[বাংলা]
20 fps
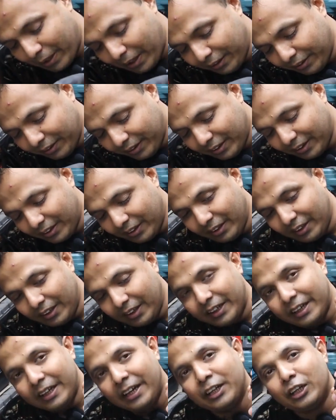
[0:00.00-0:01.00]
ব্র্যান্ড
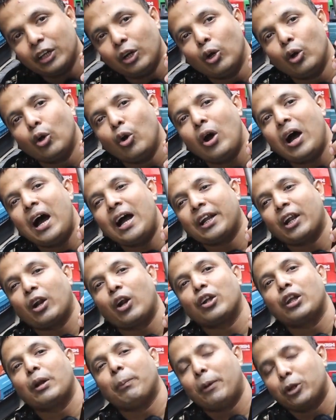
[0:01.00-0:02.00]
এটা হলো আঠারো
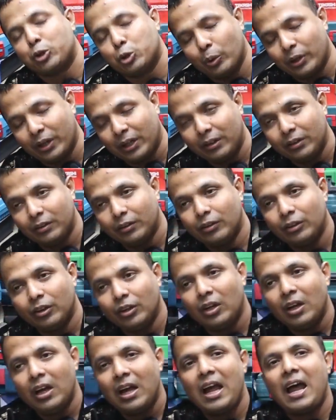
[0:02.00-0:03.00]
হাজার পাঁচশো টাকা
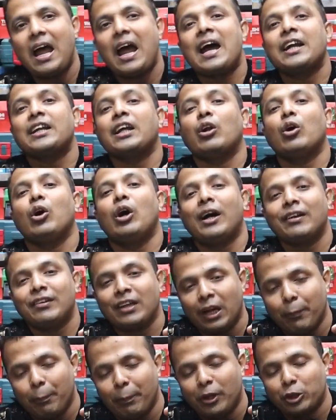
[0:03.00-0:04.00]
আঠারো
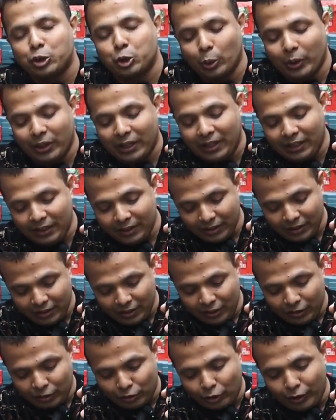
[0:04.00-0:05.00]
হাজার পাঁচশো টাকা
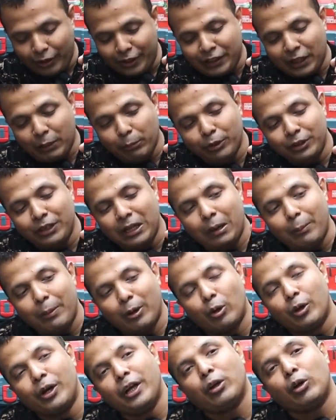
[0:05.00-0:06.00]
তো এটার মধ্যে
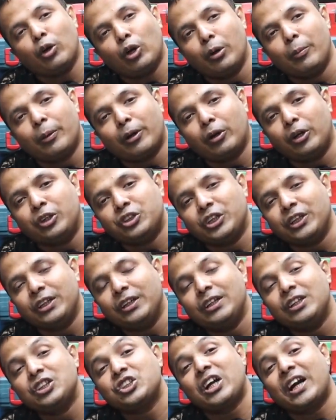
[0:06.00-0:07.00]
আবার অনেক রকমের রয়েছে
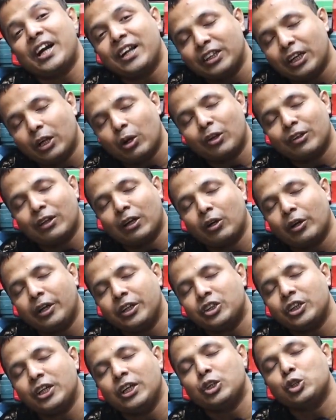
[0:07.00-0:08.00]
সাড়ে তেরো হাজার
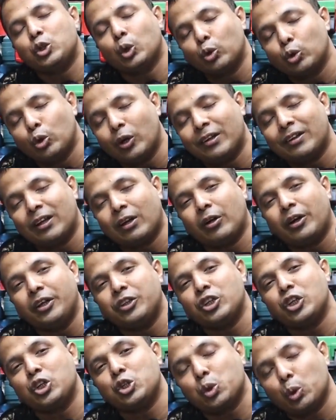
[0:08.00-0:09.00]
রয়েছে চোদ্দ হাজার
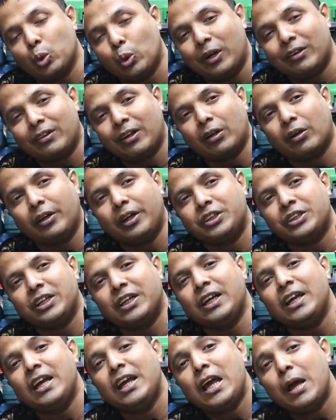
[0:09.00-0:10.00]
রয়েছে ষোলো হাজার রয়েছে
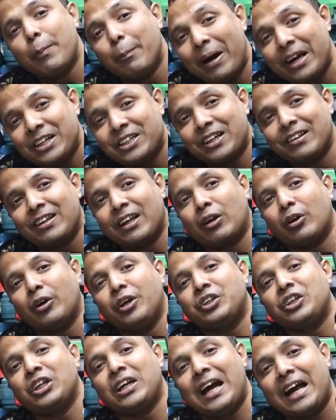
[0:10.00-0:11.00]
বাইশ হাজার
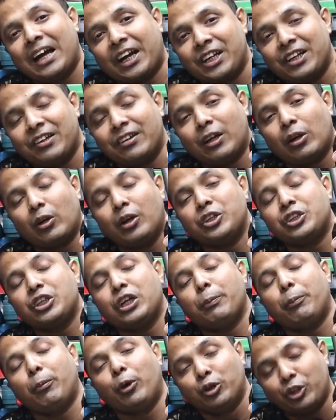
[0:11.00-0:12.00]
রয়েছে আঠাশ হাজার রয়েছে
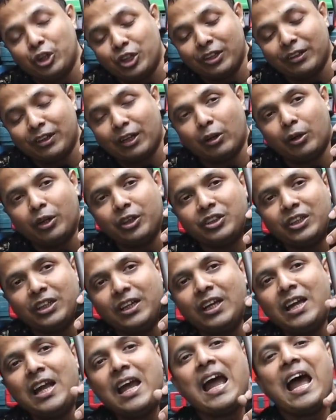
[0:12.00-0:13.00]
পঁয়ত্রিশ হাজার রয়েছে
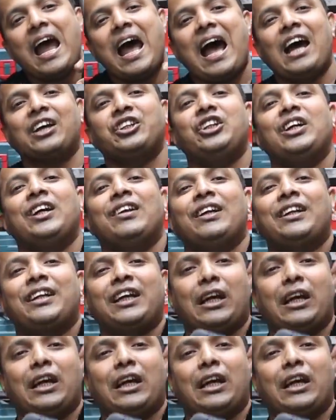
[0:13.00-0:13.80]
আশি হাজার